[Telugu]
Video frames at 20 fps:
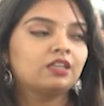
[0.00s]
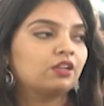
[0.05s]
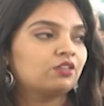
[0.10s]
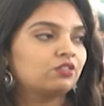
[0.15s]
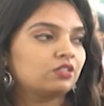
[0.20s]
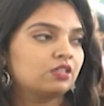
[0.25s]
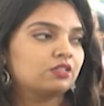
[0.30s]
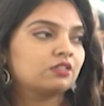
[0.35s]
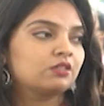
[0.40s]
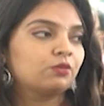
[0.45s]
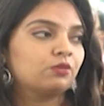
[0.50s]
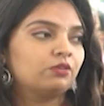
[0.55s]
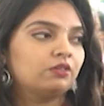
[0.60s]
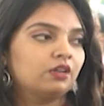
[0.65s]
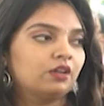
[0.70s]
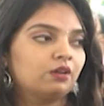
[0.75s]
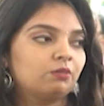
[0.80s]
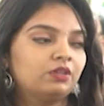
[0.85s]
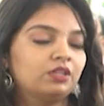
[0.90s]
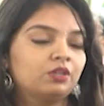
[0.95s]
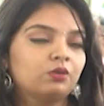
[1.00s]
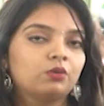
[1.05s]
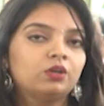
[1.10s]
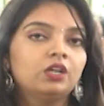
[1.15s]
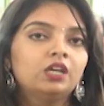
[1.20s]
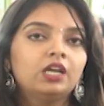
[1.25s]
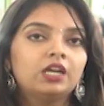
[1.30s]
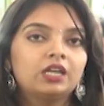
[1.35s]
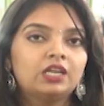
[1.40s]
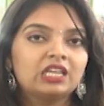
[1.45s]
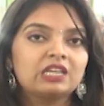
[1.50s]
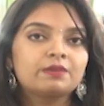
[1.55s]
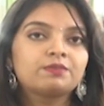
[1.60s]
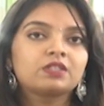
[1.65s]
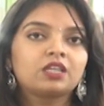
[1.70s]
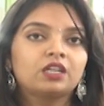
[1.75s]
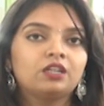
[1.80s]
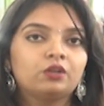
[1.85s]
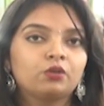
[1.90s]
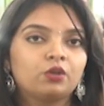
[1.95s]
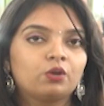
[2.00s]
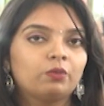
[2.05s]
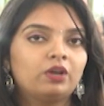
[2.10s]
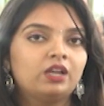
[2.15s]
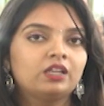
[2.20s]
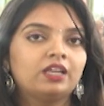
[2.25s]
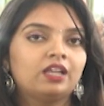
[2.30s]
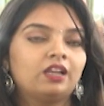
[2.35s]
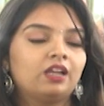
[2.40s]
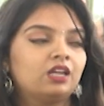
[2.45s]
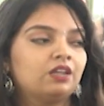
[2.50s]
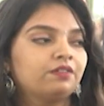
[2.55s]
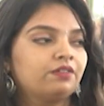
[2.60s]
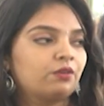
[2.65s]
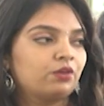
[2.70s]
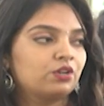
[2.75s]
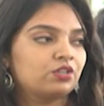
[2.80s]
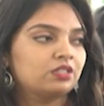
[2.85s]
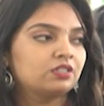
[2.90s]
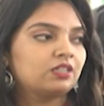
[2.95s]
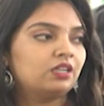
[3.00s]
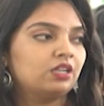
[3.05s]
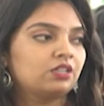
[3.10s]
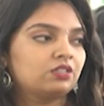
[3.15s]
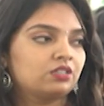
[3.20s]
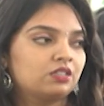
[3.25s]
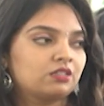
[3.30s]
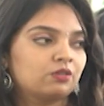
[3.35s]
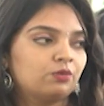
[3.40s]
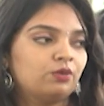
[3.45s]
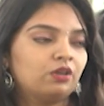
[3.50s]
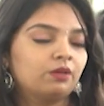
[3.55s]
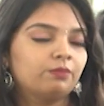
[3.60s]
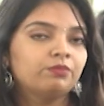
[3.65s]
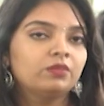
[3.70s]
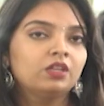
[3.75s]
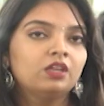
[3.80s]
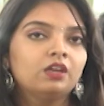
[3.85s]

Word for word: సెలెక్ట్ చేస్తూ ఉంటారు మీకు డీప్ స్కిన్ టోన్ వాళ్ళకి ఎలాంటి ఫౌండేషన్ సెలెక్ట్ చేసుకుంటాం